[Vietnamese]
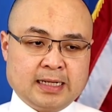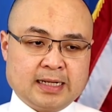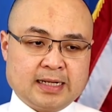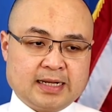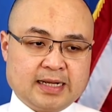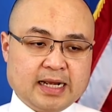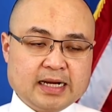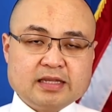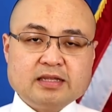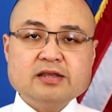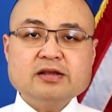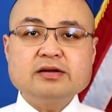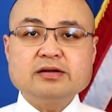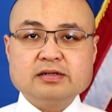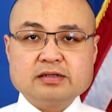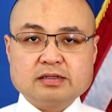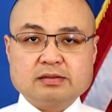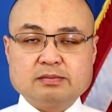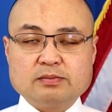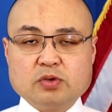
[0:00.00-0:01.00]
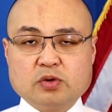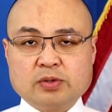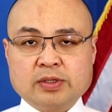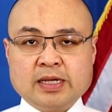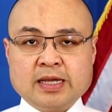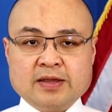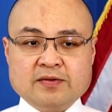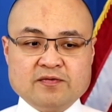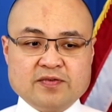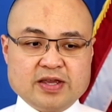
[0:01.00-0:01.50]
uh, cách chức được một
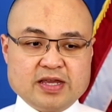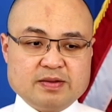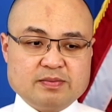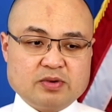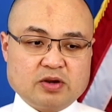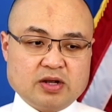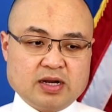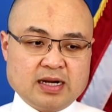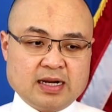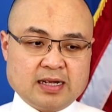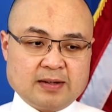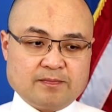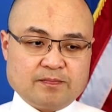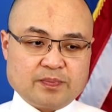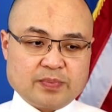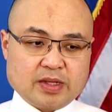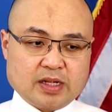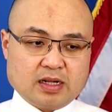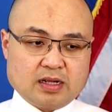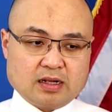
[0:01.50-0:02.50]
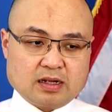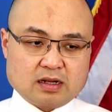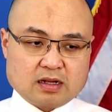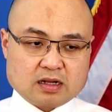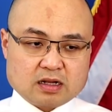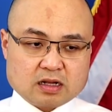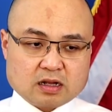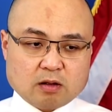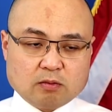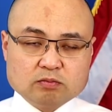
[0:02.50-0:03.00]
cái vị mà gọi là uh,
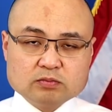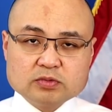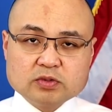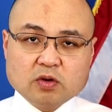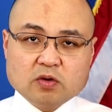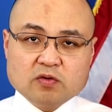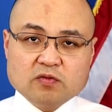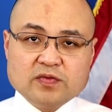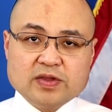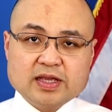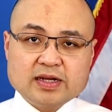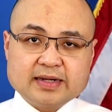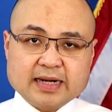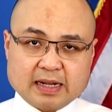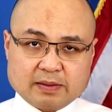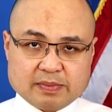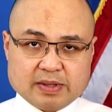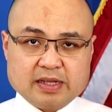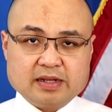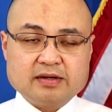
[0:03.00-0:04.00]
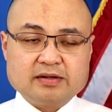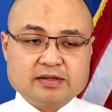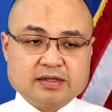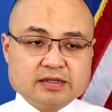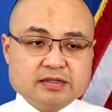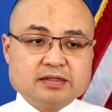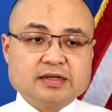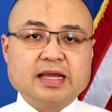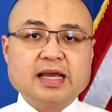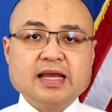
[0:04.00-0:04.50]
công tố viên đặc biệt
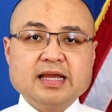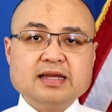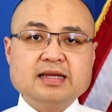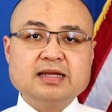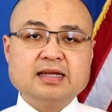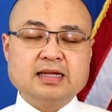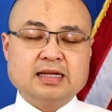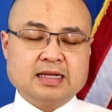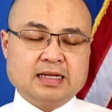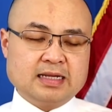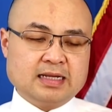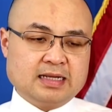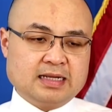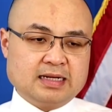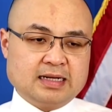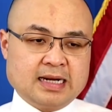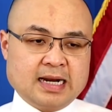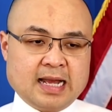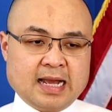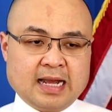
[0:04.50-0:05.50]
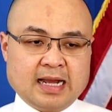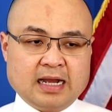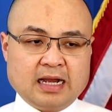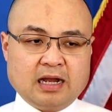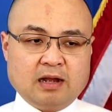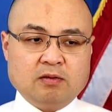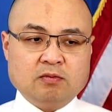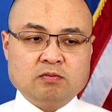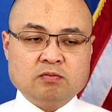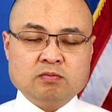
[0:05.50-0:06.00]
trừ khi là
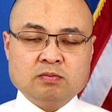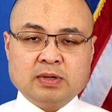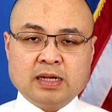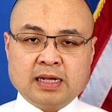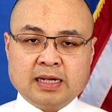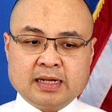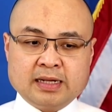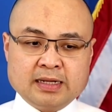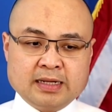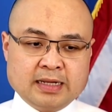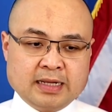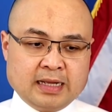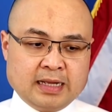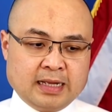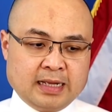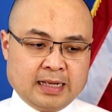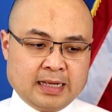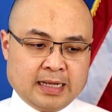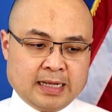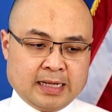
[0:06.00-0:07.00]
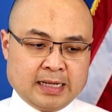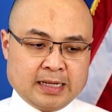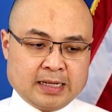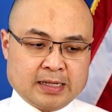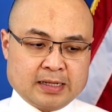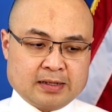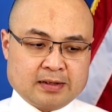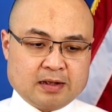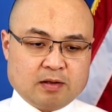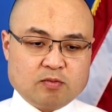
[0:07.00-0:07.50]
ông uh,
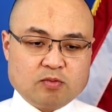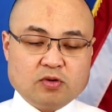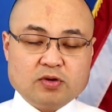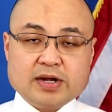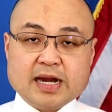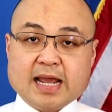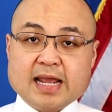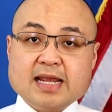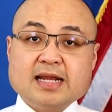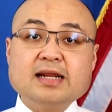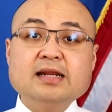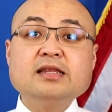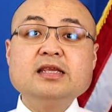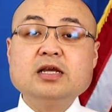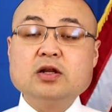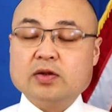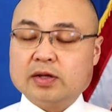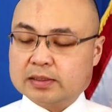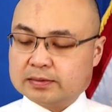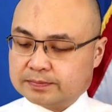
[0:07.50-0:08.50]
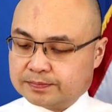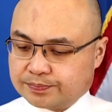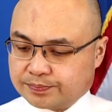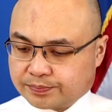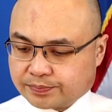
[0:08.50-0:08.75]
uh, không có để ý đến dư luận